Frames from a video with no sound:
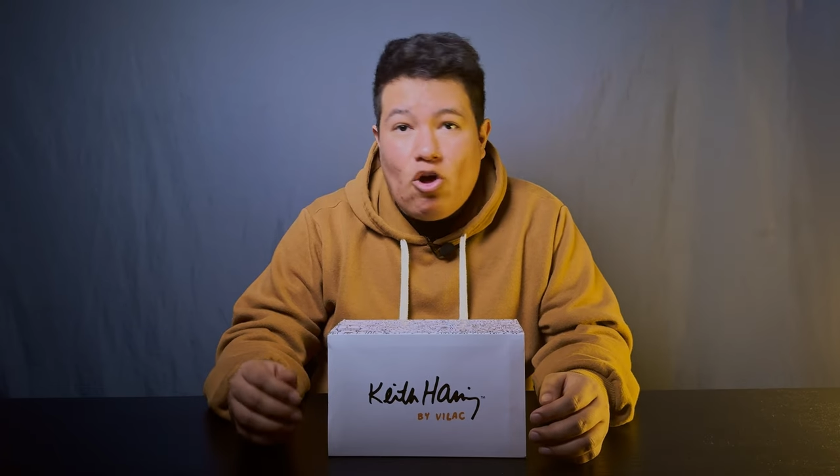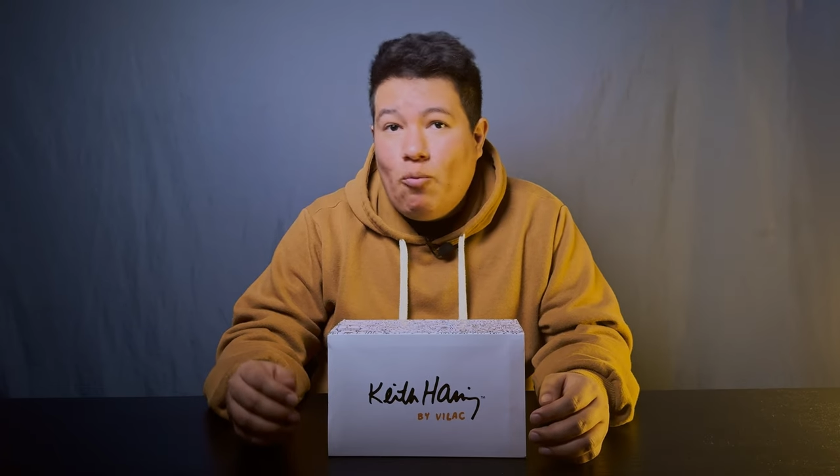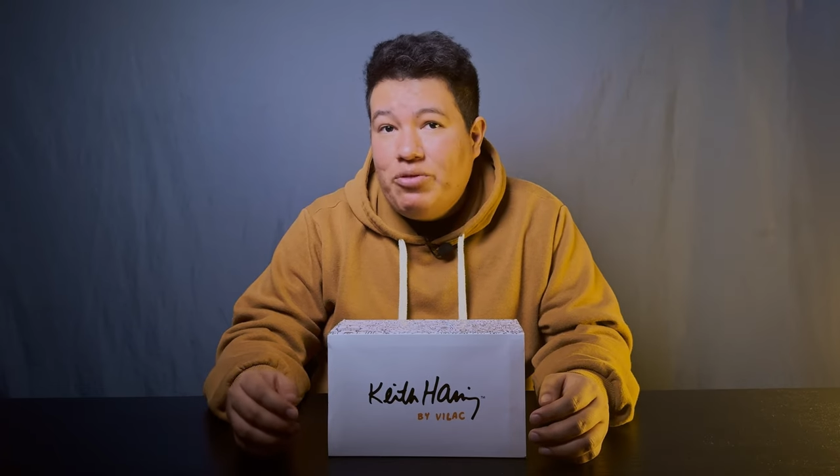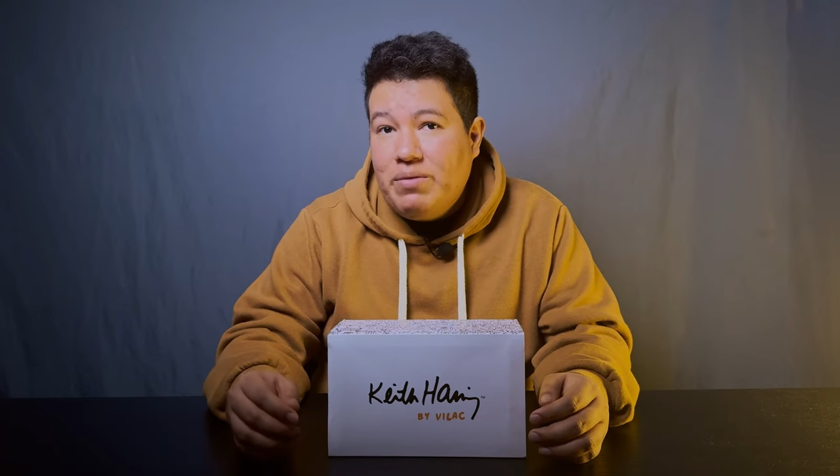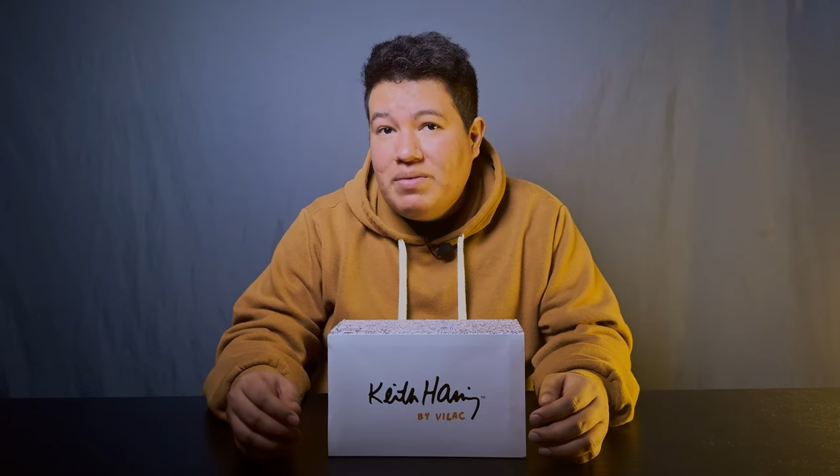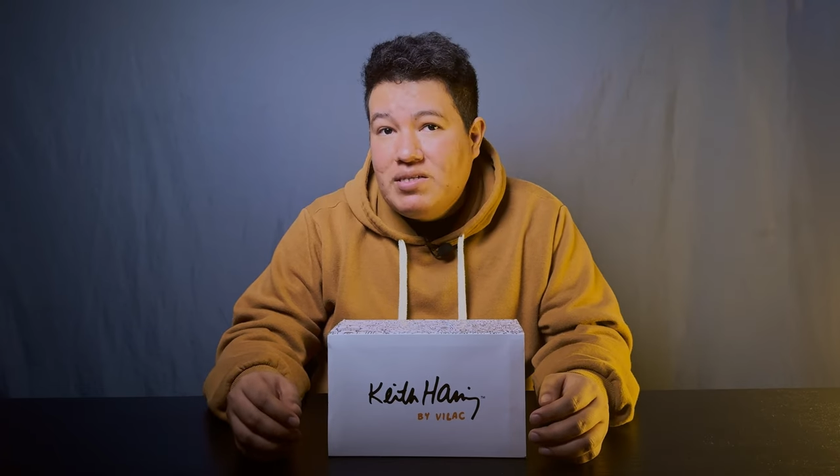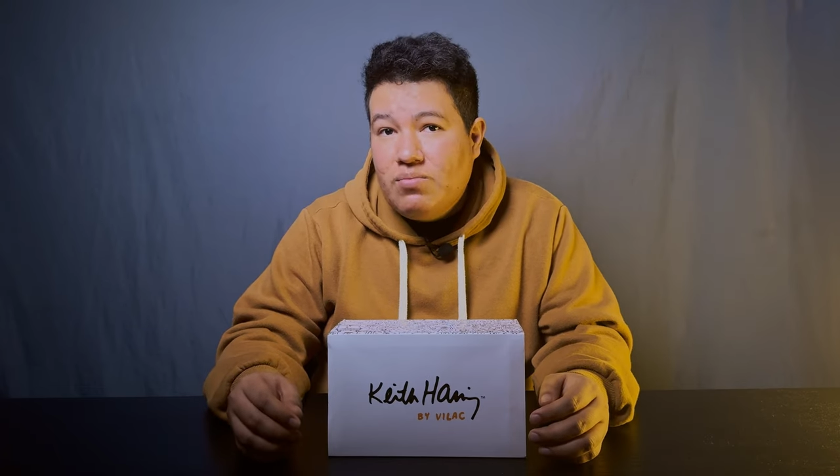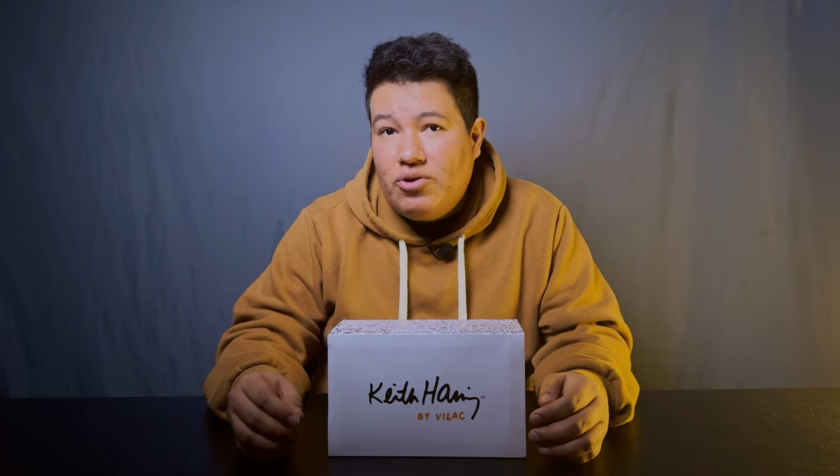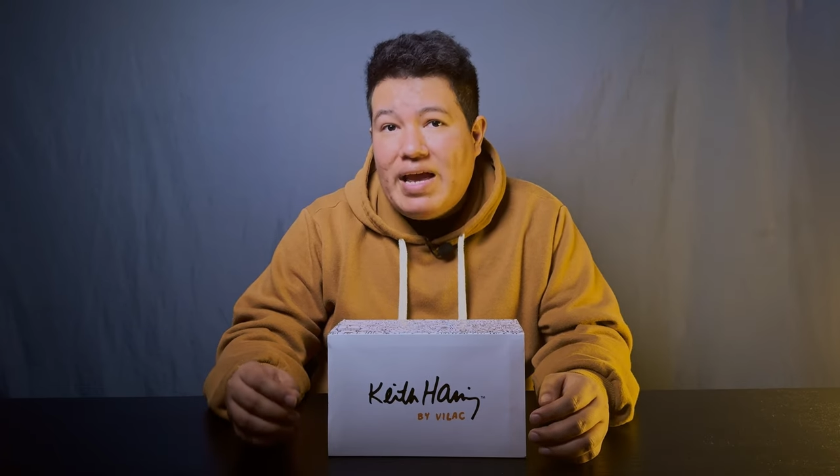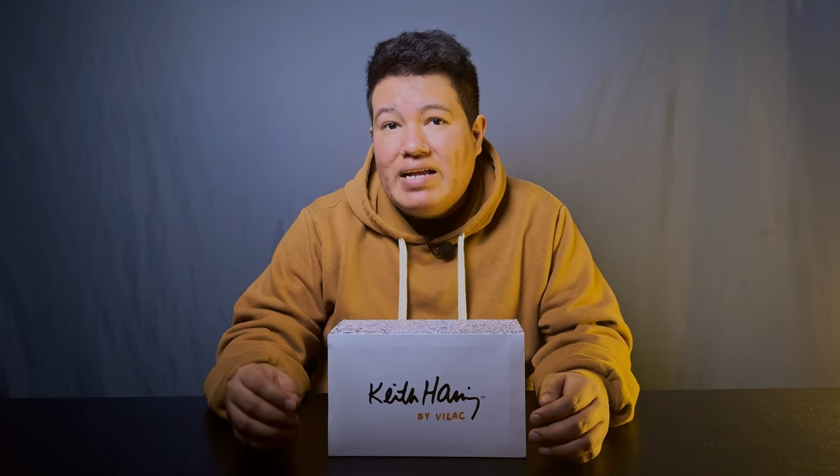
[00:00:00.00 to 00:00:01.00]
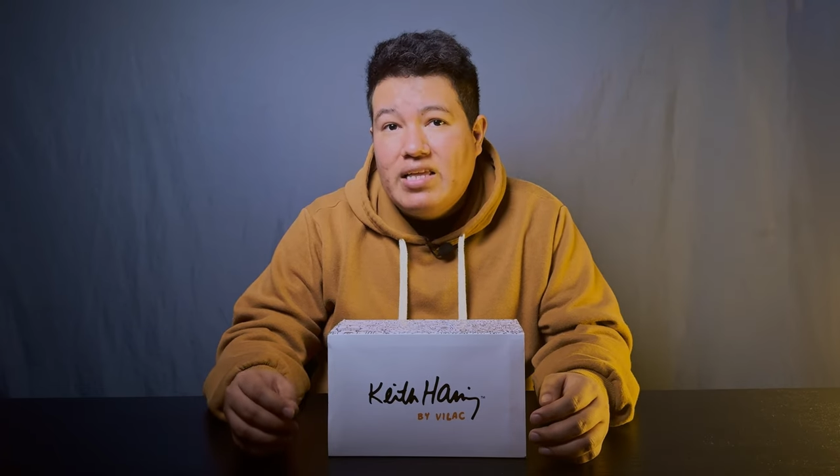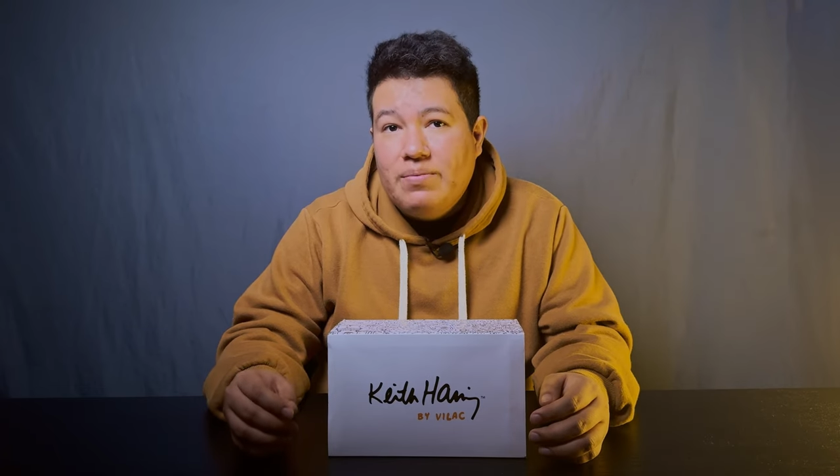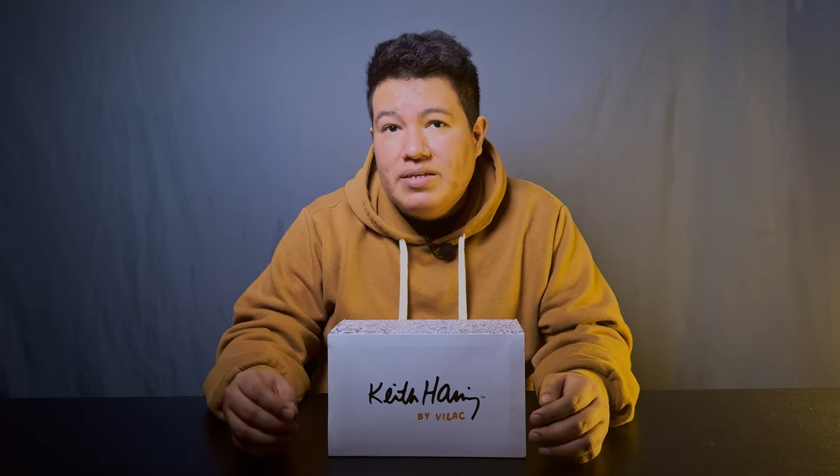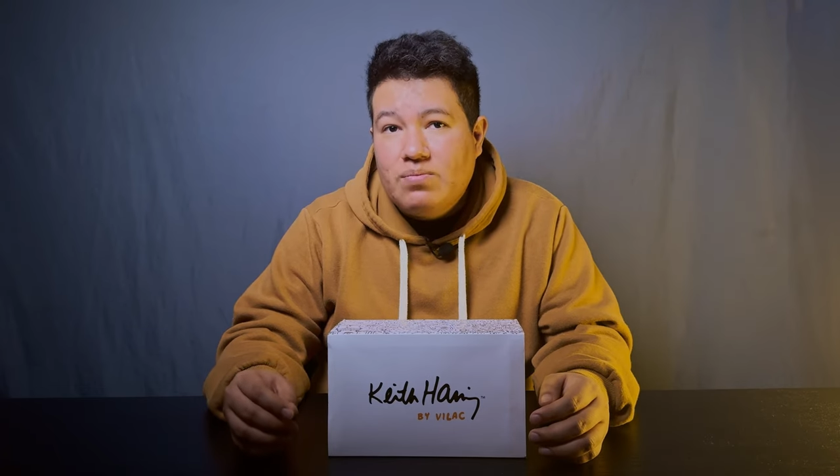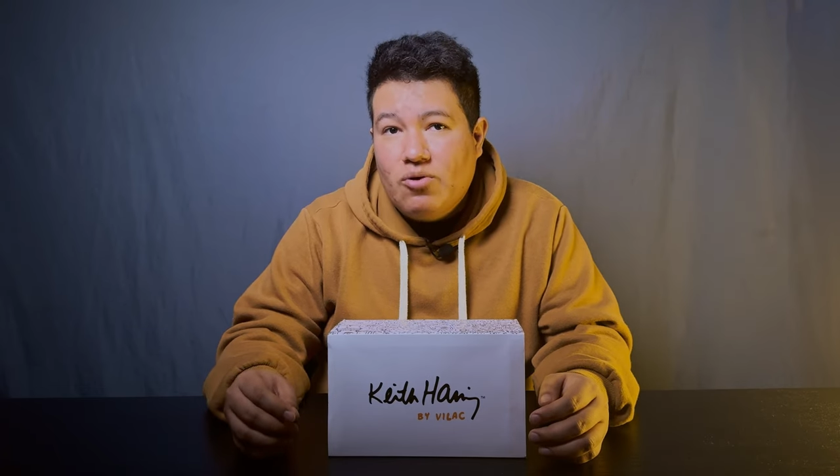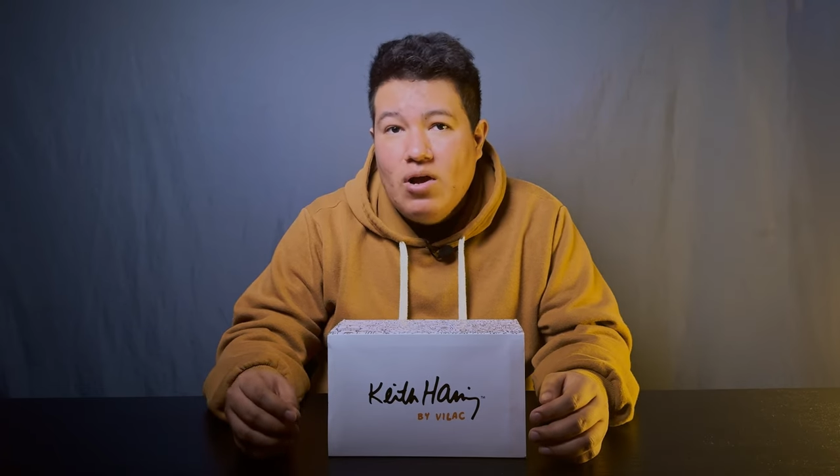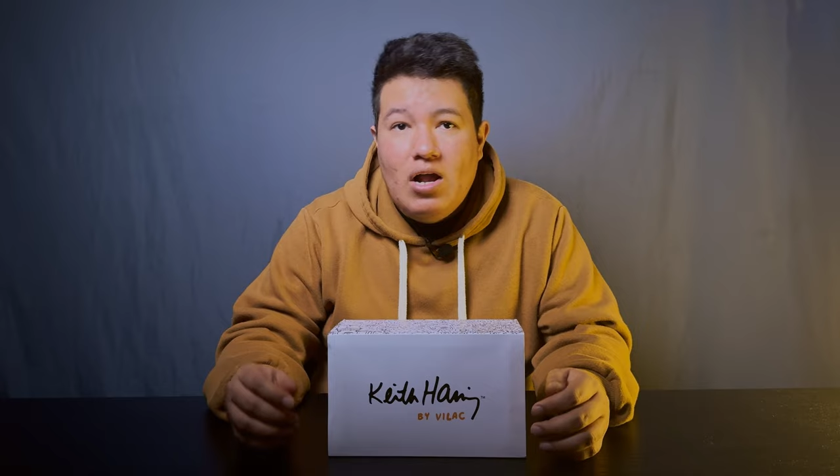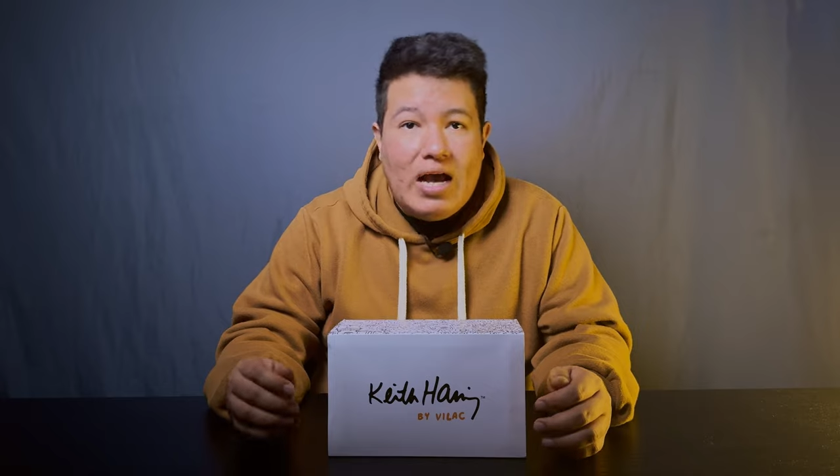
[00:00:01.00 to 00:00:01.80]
optimismo y activismo,